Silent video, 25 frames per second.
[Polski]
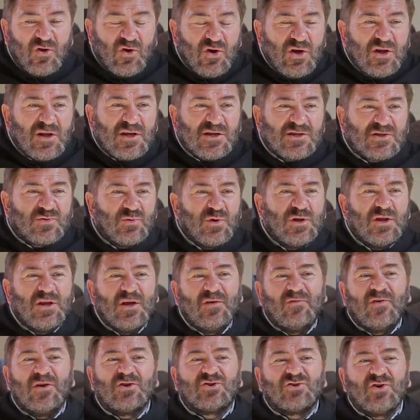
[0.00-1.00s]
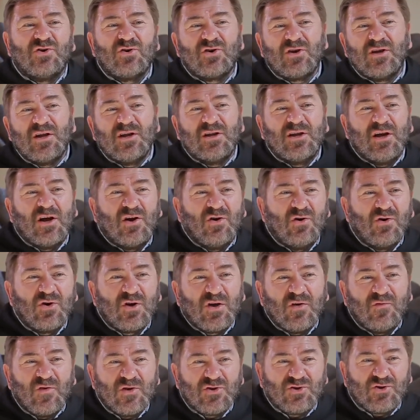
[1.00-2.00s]
No i te słynne wieczorne
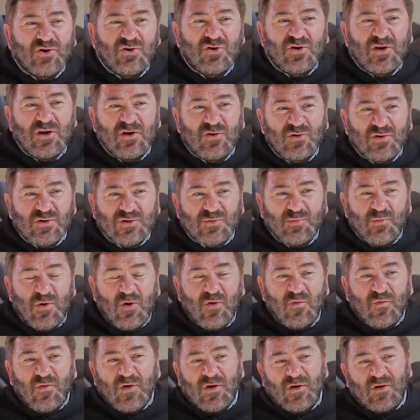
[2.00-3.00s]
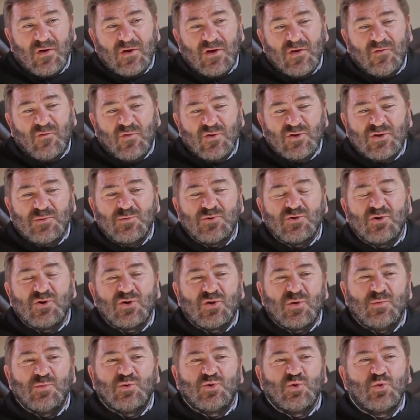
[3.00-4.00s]
dialogi, wieczorne rozmowy. I w
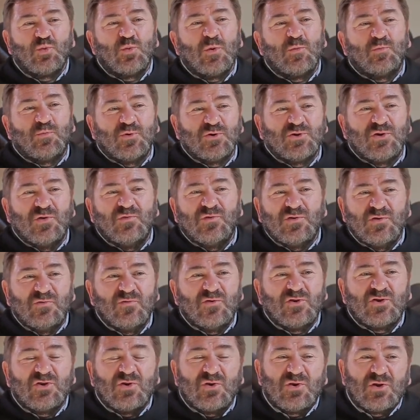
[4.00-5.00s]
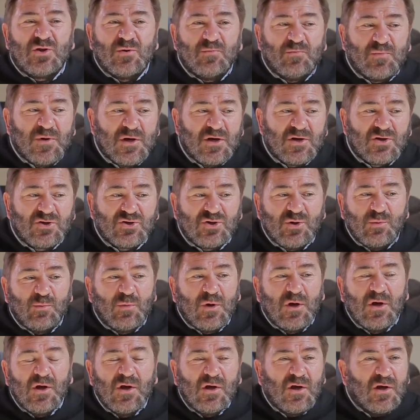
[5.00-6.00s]
87, później w 91,
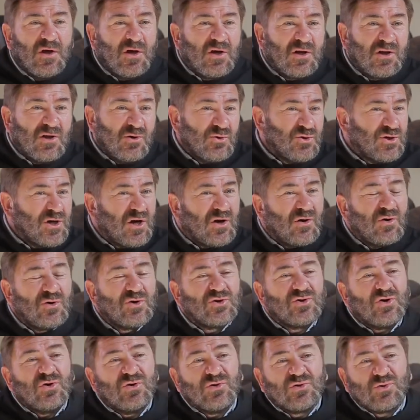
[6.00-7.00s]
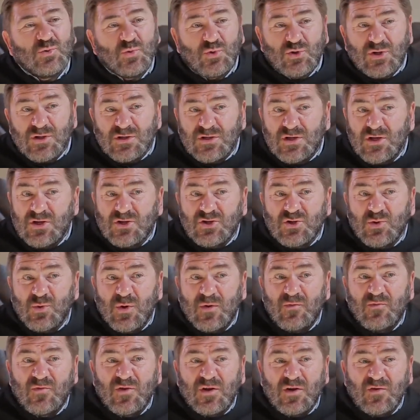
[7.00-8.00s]
gdy już jako ksiądz
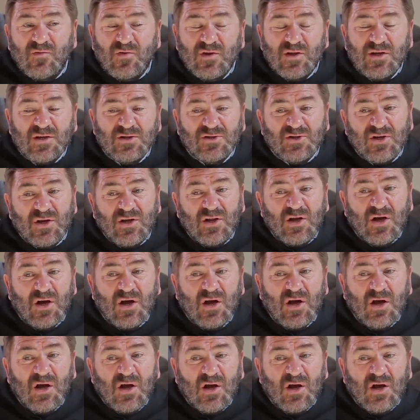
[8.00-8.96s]
uczestniczyłem w tych wydarzeniach.